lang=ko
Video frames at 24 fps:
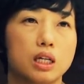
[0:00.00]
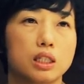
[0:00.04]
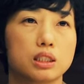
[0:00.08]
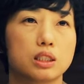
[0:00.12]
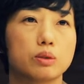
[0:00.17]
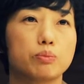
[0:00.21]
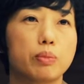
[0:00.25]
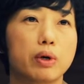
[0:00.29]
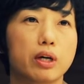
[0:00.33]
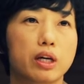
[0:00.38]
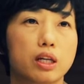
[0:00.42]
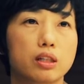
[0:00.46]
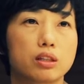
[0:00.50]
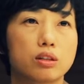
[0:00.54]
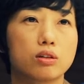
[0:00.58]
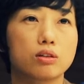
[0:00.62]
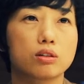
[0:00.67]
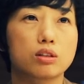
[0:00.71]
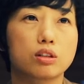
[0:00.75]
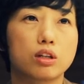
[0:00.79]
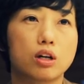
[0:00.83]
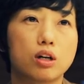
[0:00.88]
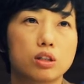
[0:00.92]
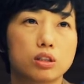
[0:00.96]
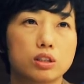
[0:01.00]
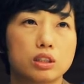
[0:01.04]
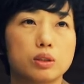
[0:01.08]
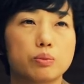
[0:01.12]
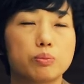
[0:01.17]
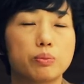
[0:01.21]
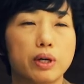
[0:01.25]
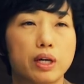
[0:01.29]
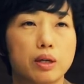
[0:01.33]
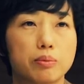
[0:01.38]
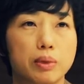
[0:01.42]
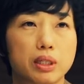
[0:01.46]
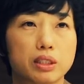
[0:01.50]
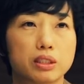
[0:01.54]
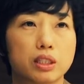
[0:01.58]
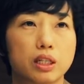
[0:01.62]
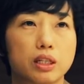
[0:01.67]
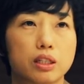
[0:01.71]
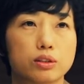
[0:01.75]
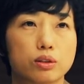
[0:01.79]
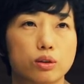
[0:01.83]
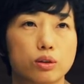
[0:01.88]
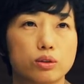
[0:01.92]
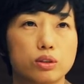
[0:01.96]
집행했던 그런 씨피아이
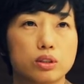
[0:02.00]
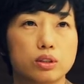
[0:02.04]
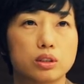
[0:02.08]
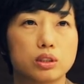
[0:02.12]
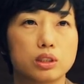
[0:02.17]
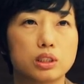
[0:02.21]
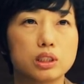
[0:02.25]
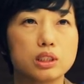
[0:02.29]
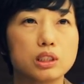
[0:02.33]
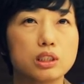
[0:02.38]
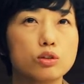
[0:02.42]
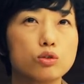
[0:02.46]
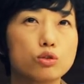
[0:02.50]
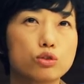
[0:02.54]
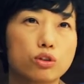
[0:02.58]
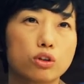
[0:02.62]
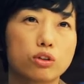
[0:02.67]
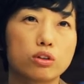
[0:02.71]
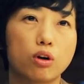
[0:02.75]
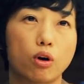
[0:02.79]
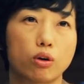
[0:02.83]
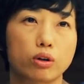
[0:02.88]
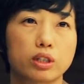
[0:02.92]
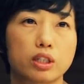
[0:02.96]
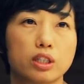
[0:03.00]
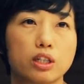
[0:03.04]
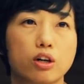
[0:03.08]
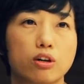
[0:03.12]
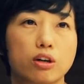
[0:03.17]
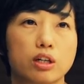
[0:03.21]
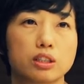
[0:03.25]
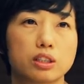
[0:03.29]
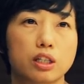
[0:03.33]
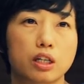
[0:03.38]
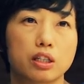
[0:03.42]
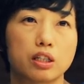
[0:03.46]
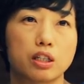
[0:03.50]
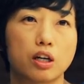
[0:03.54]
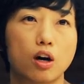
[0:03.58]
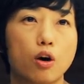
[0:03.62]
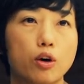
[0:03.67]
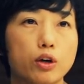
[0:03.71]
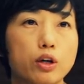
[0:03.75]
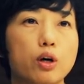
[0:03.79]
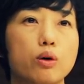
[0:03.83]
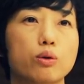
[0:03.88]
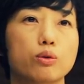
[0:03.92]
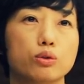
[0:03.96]
매체에서는 실유저를 얻기가 굉장히
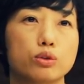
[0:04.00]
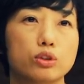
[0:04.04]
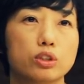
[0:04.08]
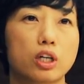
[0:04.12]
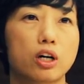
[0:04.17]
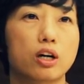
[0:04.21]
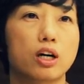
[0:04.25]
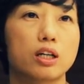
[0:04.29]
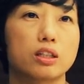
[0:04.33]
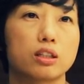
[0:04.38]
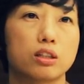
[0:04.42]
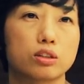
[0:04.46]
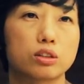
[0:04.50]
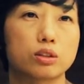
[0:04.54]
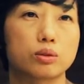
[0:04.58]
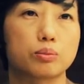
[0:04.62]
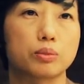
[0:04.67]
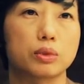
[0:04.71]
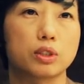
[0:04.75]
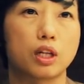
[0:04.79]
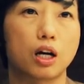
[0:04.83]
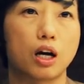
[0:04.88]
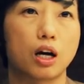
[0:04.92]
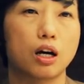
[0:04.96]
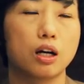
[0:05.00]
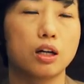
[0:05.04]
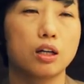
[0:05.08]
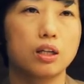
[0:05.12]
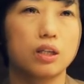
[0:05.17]
어려운 상황이었습니다.